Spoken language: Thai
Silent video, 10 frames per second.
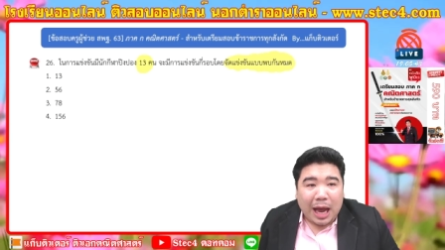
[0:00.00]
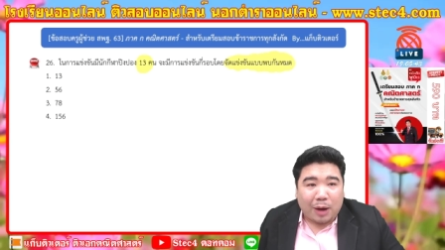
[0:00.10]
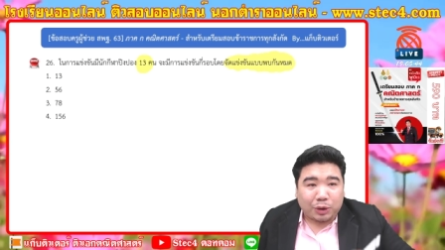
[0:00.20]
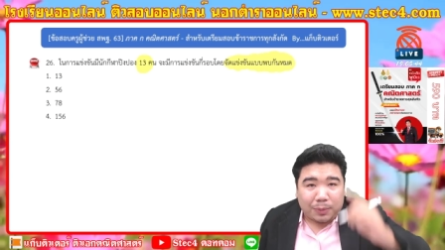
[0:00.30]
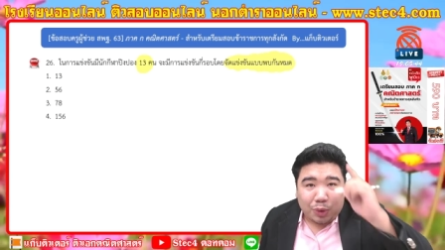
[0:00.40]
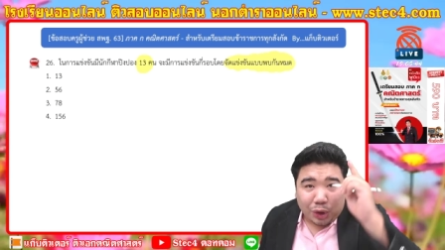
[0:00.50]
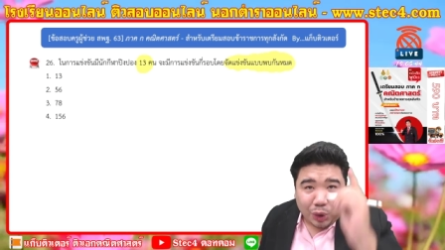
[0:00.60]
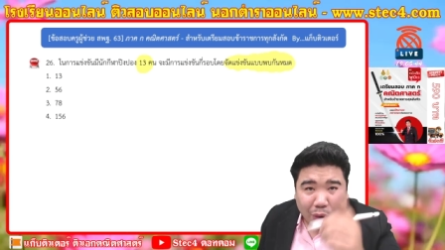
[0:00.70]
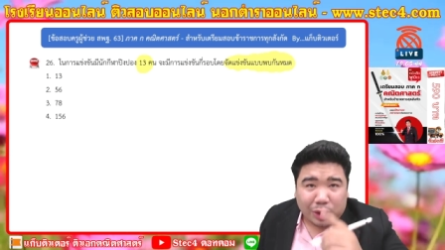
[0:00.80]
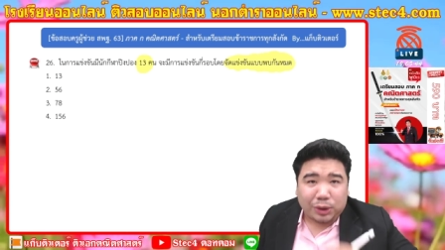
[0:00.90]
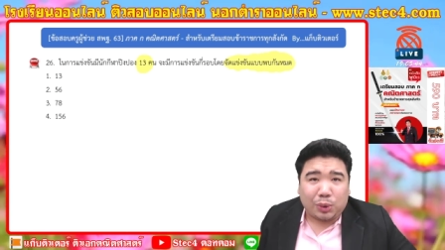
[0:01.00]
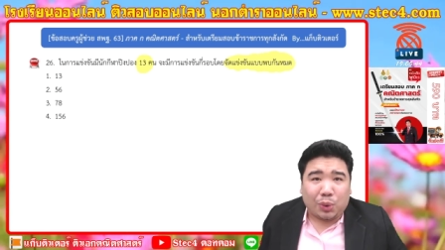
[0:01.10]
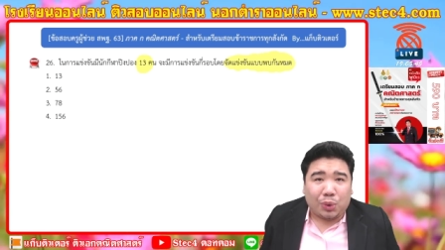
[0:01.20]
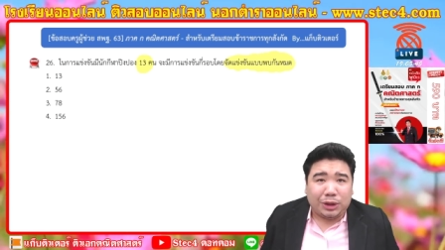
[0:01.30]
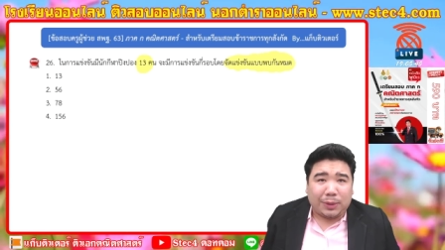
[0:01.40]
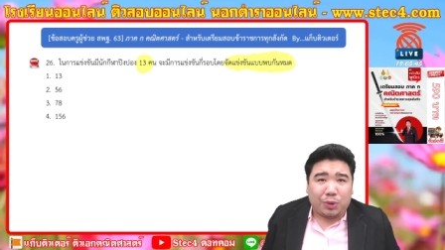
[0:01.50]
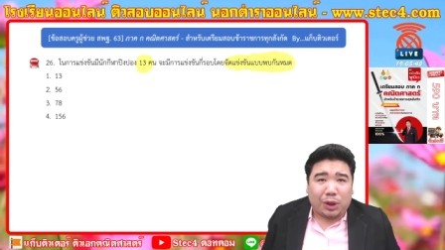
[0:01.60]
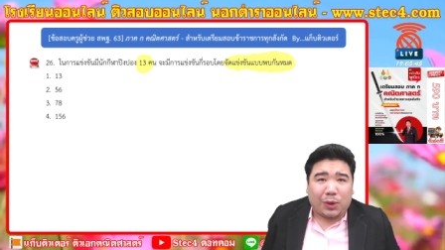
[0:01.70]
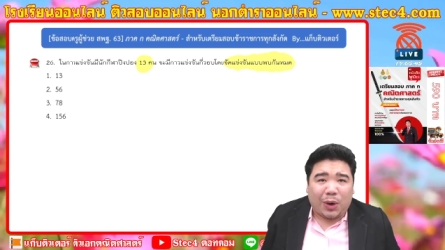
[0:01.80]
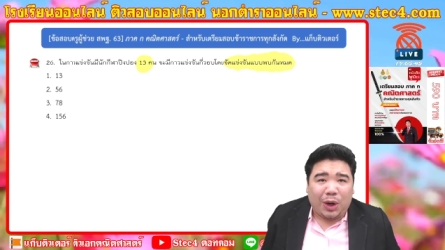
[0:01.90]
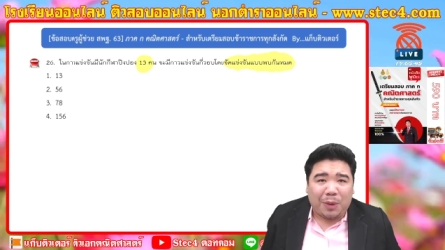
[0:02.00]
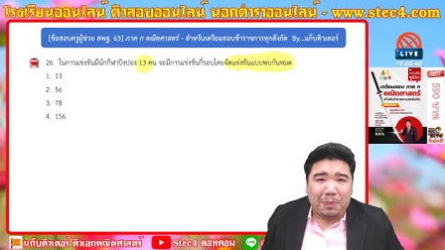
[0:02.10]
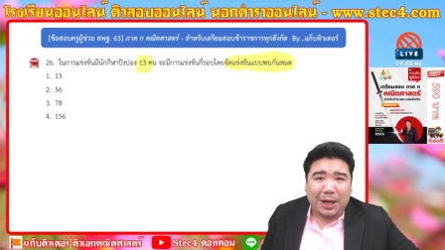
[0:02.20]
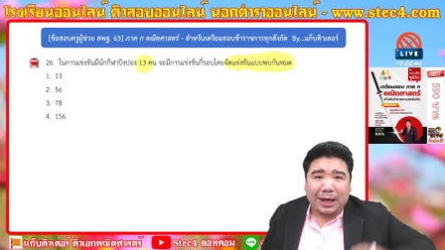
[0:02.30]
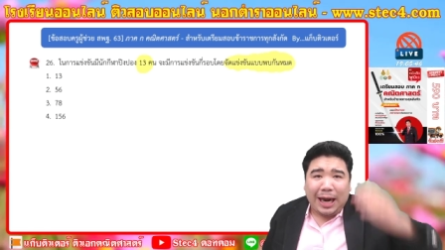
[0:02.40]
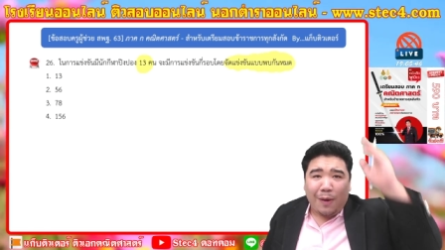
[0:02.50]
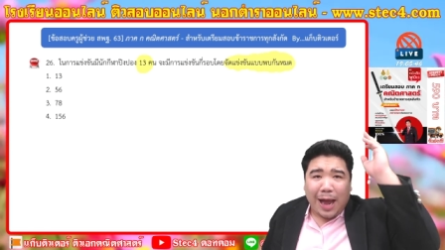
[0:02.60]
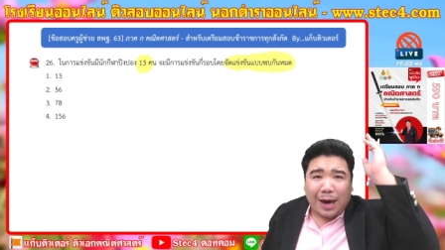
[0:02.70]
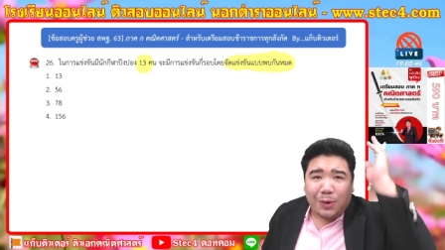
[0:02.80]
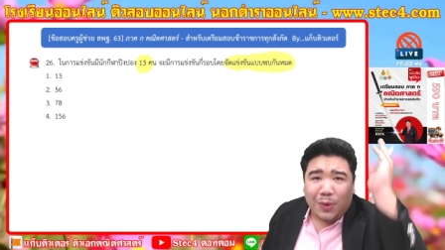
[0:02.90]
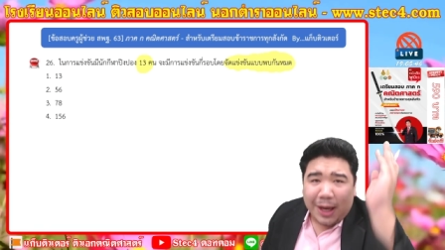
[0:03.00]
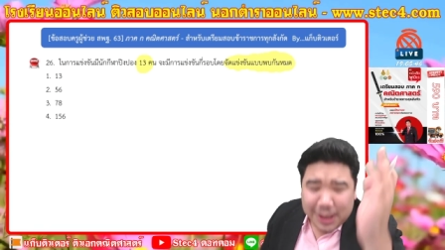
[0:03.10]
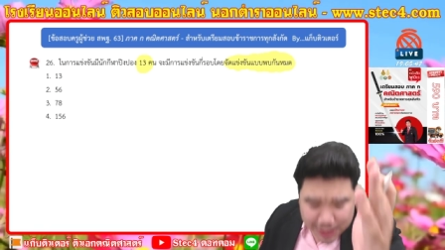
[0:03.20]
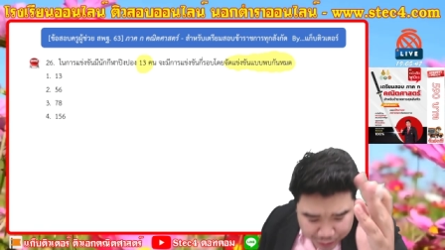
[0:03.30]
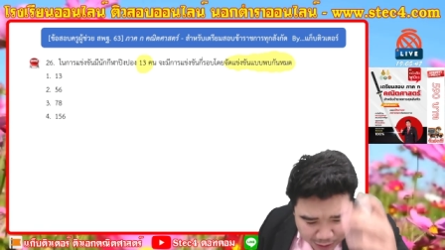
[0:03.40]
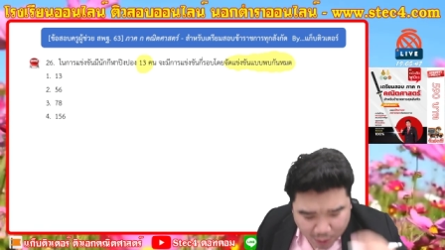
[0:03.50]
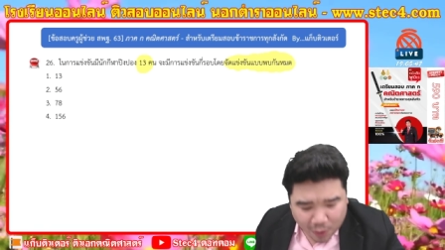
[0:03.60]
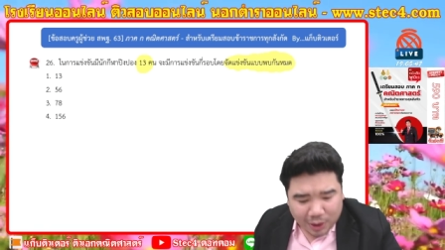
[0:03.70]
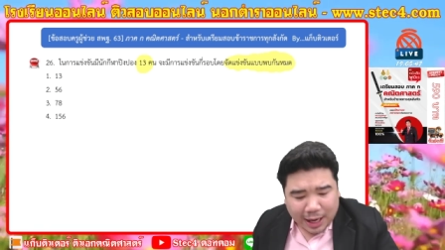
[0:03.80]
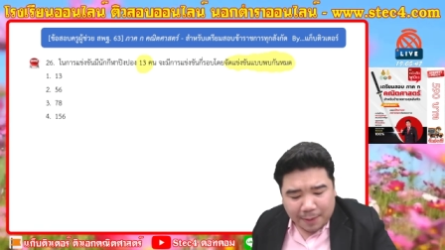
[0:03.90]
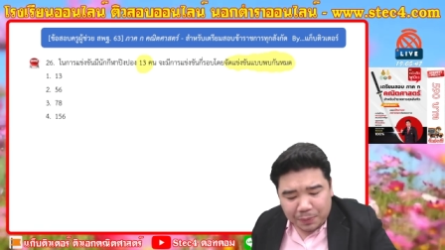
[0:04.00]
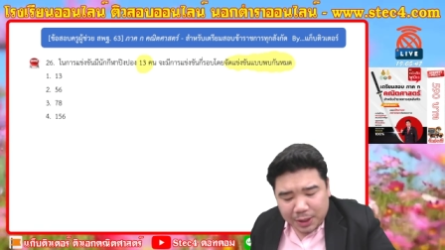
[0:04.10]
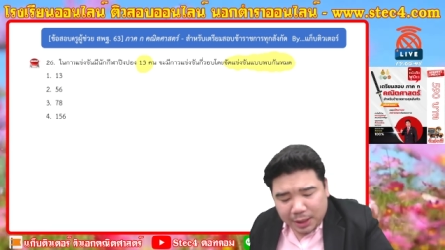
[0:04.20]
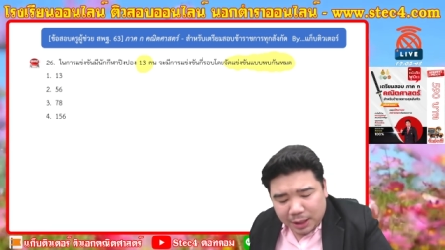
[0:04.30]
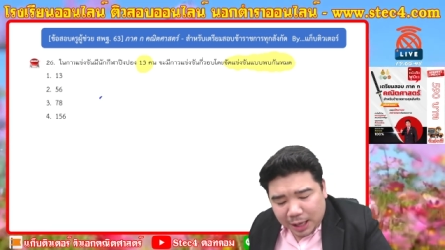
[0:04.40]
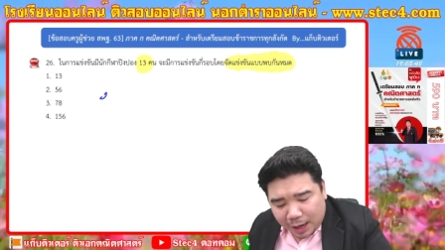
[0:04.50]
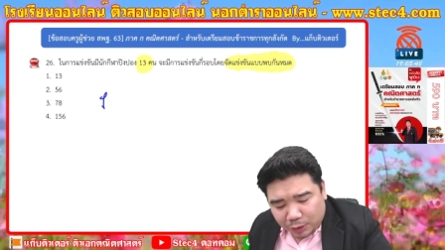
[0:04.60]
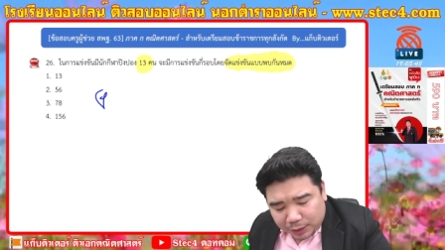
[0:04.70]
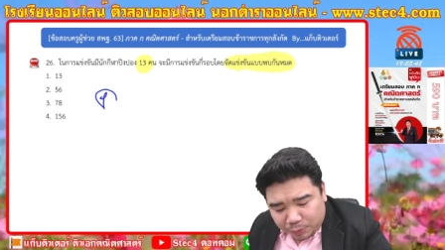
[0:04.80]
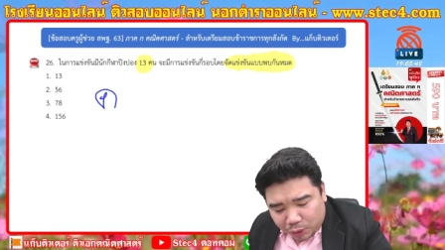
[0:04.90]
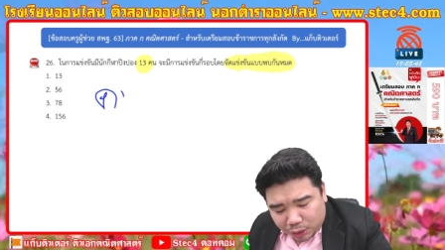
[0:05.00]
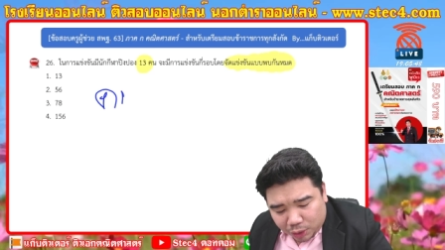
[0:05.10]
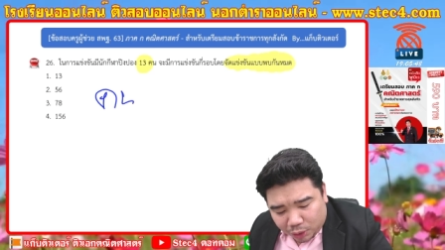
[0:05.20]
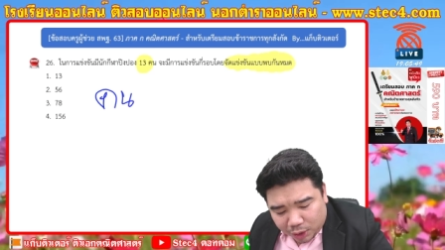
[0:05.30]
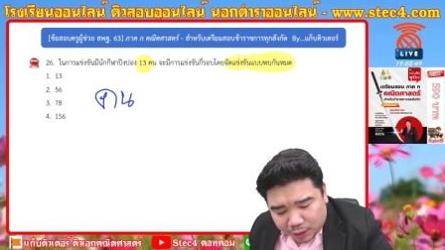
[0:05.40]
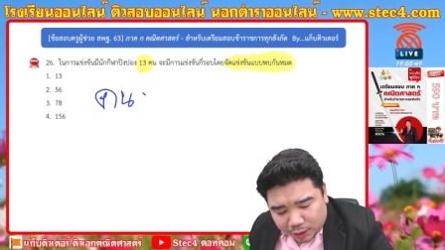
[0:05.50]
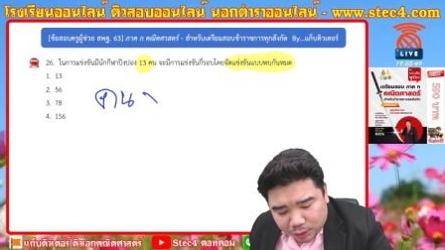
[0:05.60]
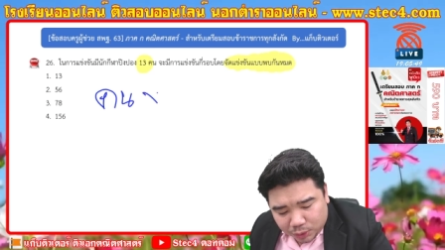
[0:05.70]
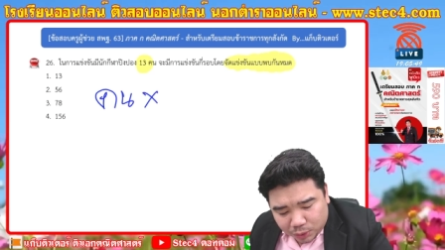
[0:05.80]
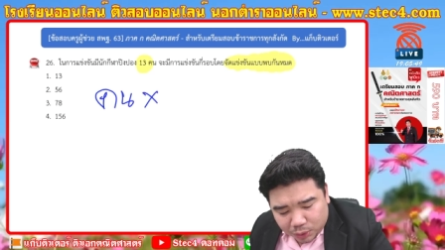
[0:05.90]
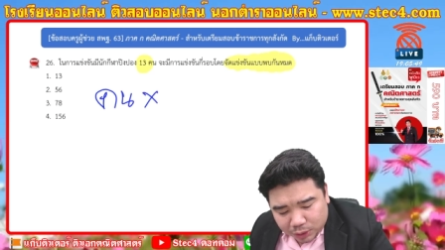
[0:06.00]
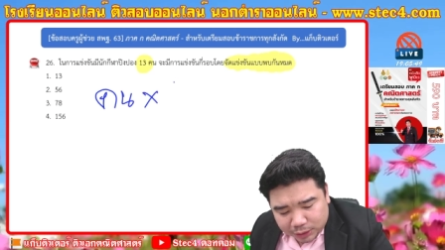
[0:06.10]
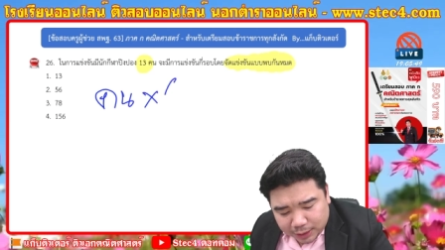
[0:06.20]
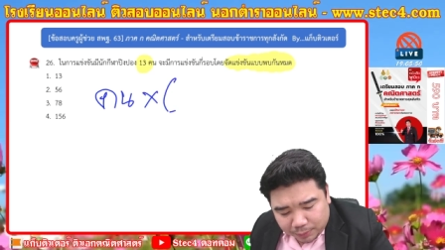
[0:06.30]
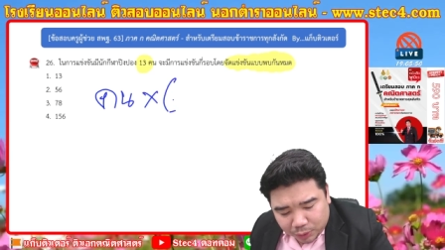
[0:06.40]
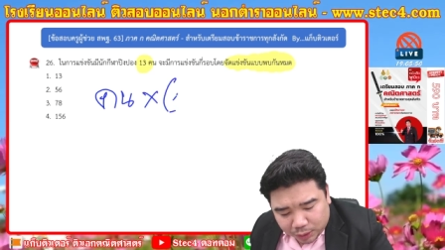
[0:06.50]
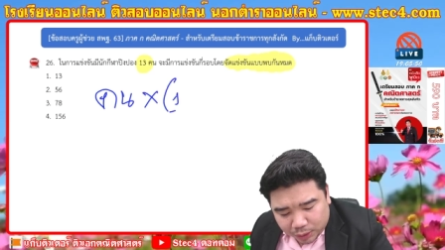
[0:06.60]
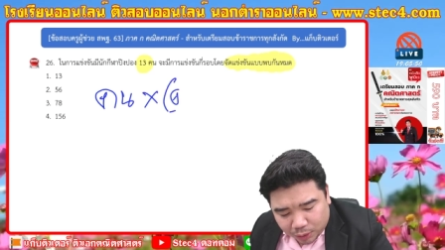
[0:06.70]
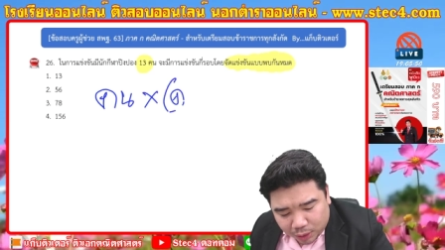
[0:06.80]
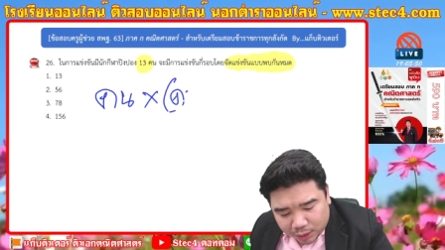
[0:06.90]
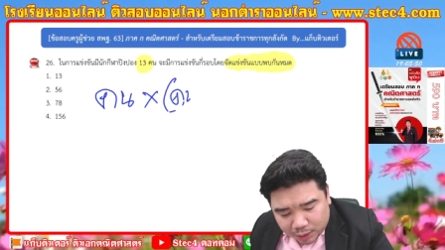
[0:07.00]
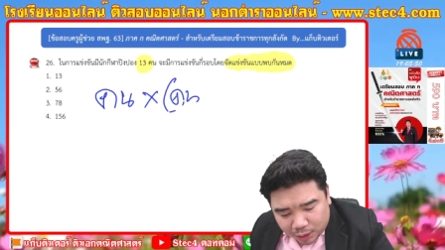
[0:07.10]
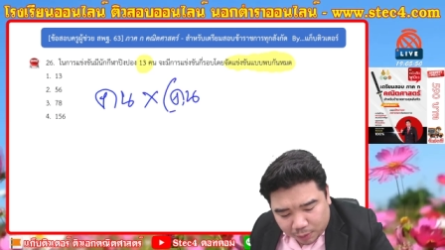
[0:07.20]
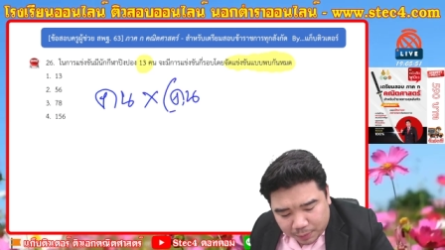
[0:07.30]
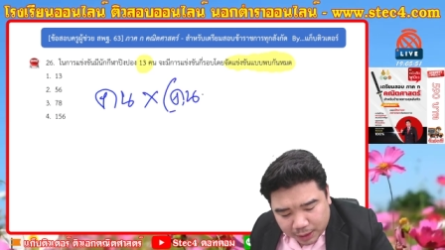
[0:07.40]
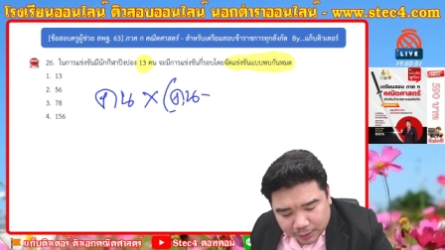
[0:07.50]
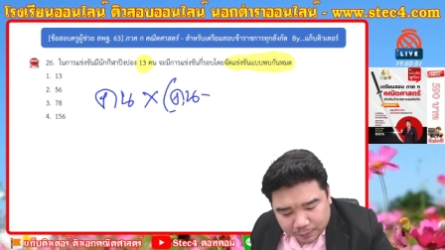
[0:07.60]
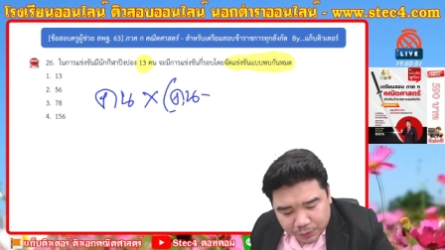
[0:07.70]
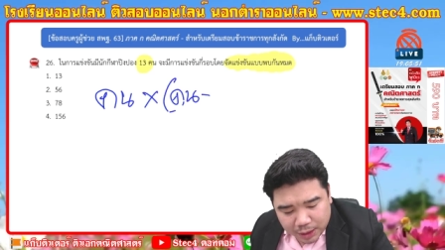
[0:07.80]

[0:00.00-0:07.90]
เอาจำนวนคนคูณจำนวนคนลบหนึ่งแล้วหารด้วย2ครับเอาจำนวนคน คูณจำนวนคนลบหนึ่ง